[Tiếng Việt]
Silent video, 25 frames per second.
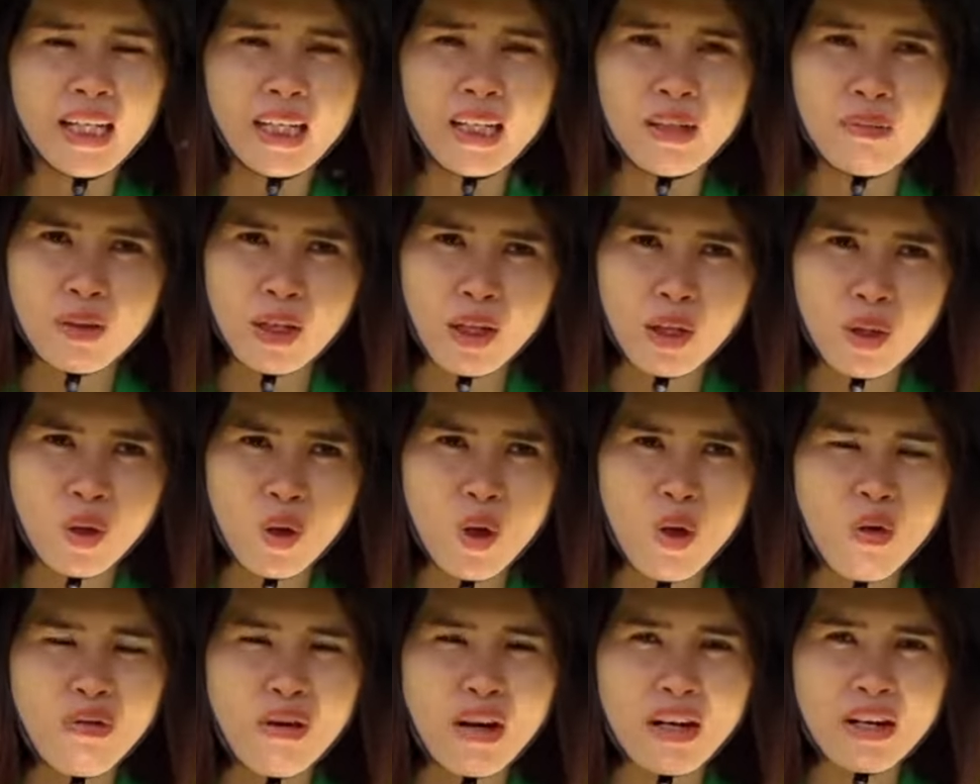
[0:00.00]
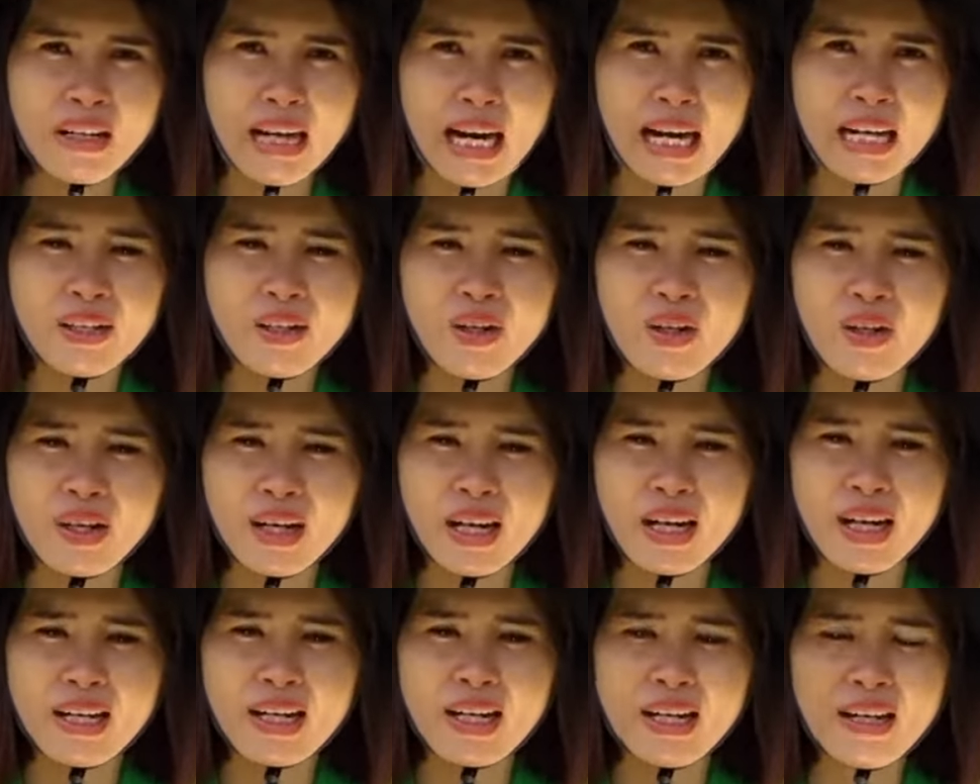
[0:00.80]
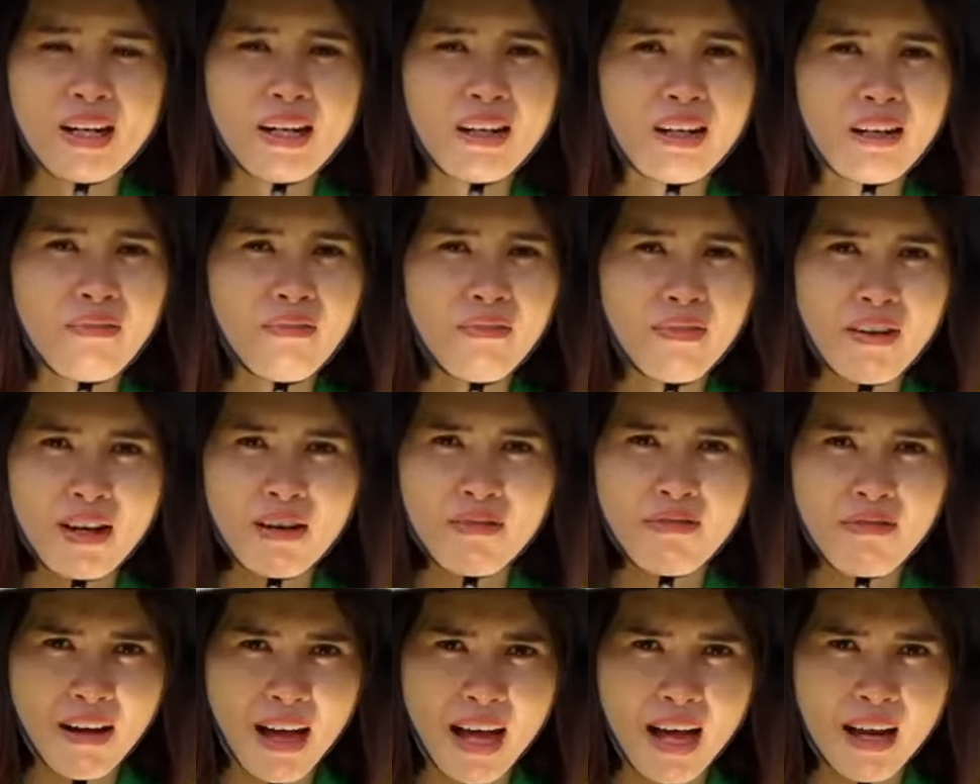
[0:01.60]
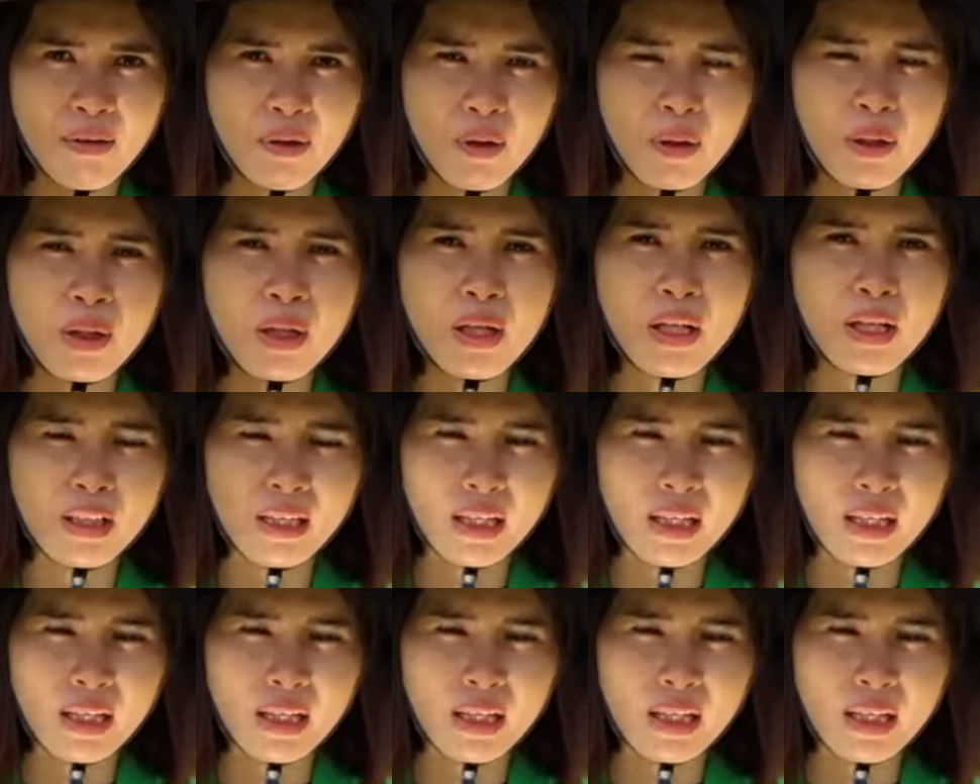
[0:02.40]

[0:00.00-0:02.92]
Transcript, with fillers: kim Akinano phân rải cho rễ đã rất là phê pha rồi